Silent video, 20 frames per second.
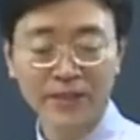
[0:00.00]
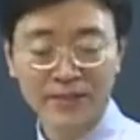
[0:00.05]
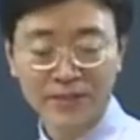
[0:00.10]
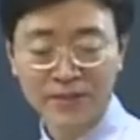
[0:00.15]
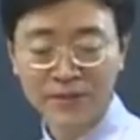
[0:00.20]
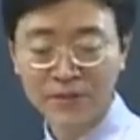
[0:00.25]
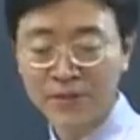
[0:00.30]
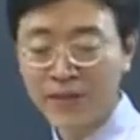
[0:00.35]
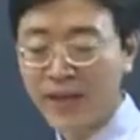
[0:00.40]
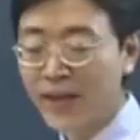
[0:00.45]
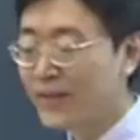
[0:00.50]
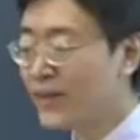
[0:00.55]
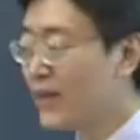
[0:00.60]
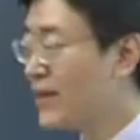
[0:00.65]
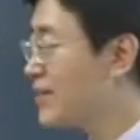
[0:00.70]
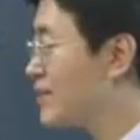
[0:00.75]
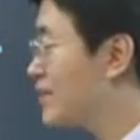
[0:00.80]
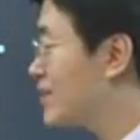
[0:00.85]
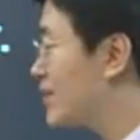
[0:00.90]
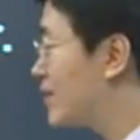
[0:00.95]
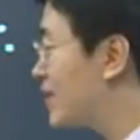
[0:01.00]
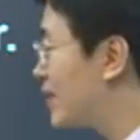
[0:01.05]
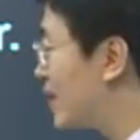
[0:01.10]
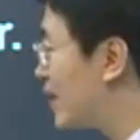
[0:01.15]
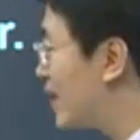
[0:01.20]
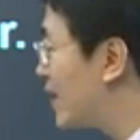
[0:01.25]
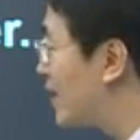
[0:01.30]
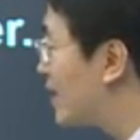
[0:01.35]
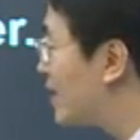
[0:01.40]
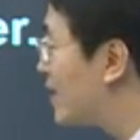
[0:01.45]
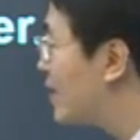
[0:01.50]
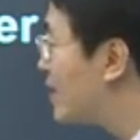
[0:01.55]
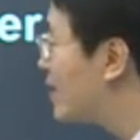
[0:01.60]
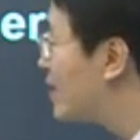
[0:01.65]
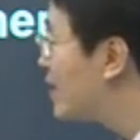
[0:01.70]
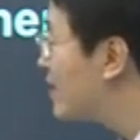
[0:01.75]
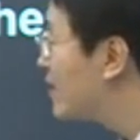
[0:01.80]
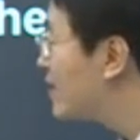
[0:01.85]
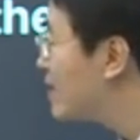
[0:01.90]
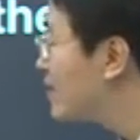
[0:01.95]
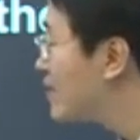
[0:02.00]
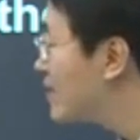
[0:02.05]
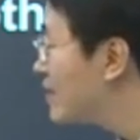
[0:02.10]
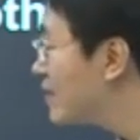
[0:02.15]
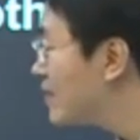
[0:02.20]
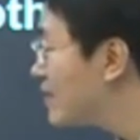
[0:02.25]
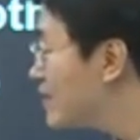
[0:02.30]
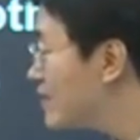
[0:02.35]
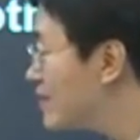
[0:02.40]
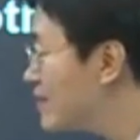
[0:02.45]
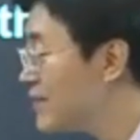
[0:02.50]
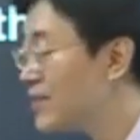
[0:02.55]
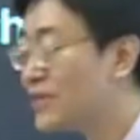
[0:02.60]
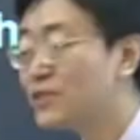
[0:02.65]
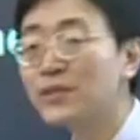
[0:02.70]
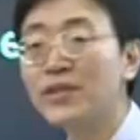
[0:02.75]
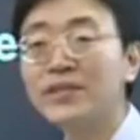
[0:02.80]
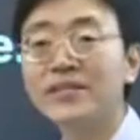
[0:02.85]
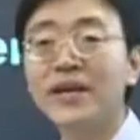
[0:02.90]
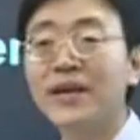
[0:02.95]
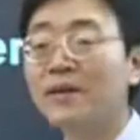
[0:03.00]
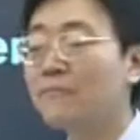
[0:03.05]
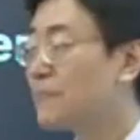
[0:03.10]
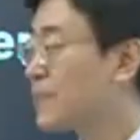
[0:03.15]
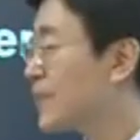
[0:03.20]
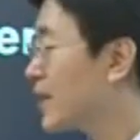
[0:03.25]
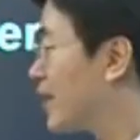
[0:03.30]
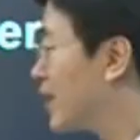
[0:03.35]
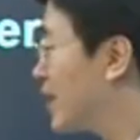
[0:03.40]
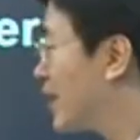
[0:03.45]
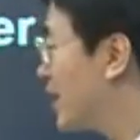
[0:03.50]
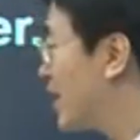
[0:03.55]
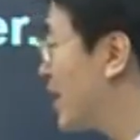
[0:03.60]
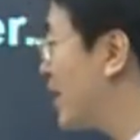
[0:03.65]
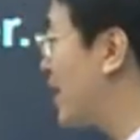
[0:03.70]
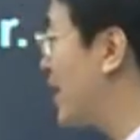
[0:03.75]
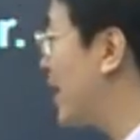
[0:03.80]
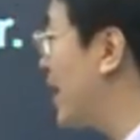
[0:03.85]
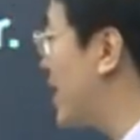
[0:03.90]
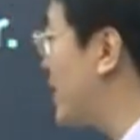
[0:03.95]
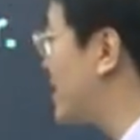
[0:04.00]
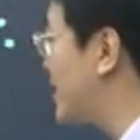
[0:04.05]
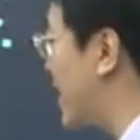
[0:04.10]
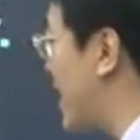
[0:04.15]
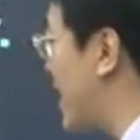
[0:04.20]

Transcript: 正确答案当然是 D 选项。He has